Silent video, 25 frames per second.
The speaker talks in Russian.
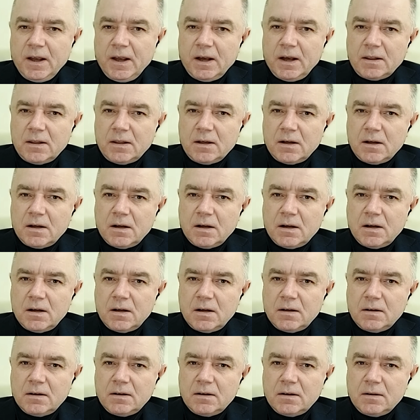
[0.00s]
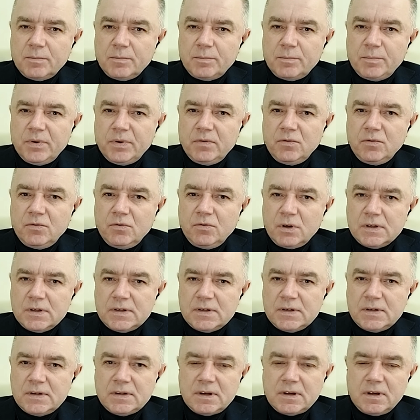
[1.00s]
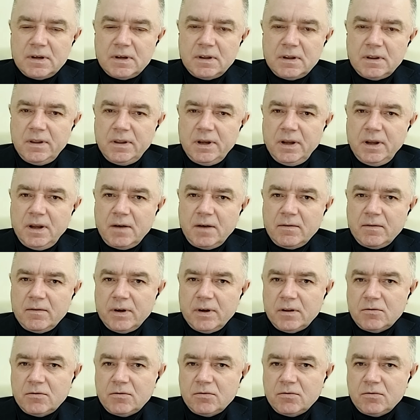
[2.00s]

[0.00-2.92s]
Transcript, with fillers: А так как ПВО российское дырявое,